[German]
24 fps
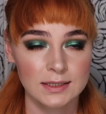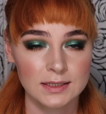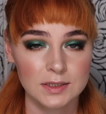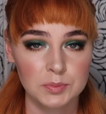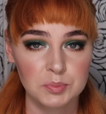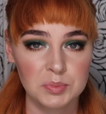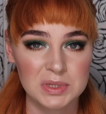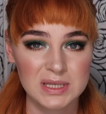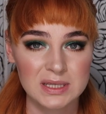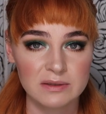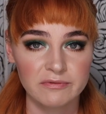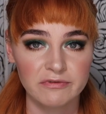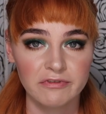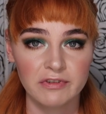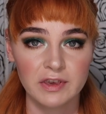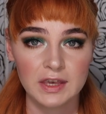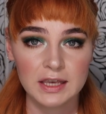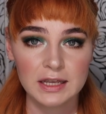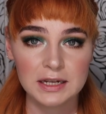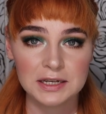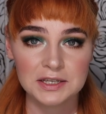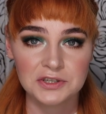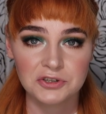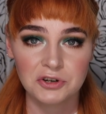ist ein bisschen
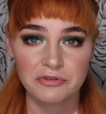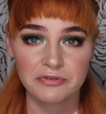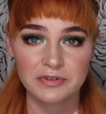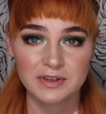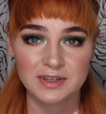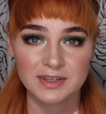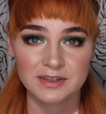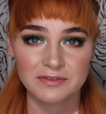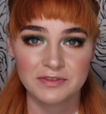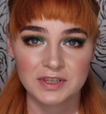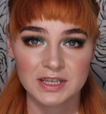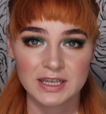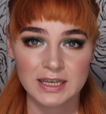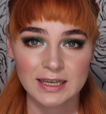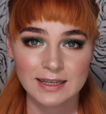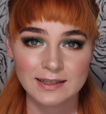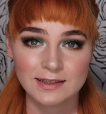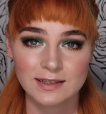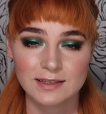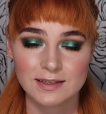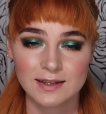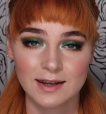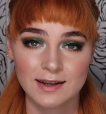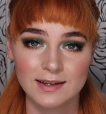viel. Ich hoffe, wir kriegen
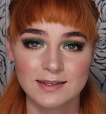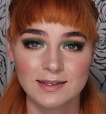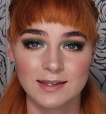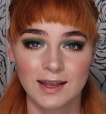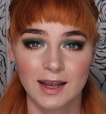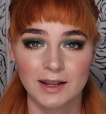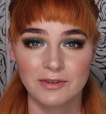das alles in